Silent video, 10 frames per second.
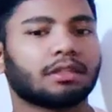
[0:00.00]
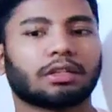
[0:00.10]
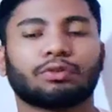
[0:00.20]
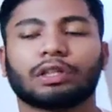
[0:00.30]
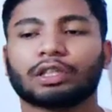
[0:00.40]

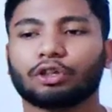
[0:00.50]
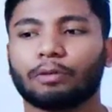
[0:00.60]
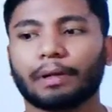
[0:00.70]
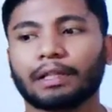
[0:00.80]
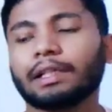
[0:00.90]
ज़रूरत क्यों
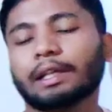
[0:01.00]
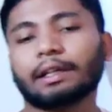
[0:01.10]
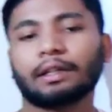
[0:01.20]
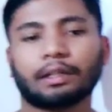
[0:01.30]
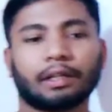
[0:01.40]
पड़ती है
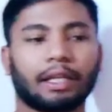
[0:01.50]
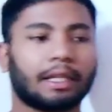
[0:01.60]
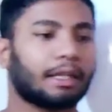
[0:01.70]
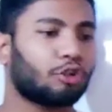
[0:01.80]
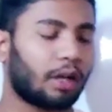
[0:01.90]
ठीक
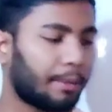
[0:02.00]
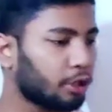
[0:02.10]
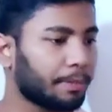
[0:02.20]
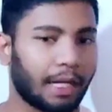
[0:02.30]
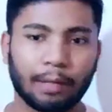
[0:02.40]
है देखो हमने
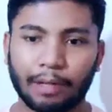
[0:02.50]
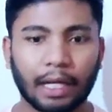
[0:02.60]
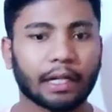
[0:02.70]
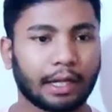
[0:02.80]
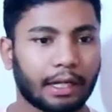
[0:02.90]
तो पहले ही
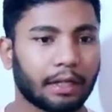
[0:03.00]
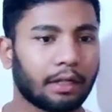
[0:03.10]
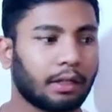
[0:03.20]
बना रखा है ना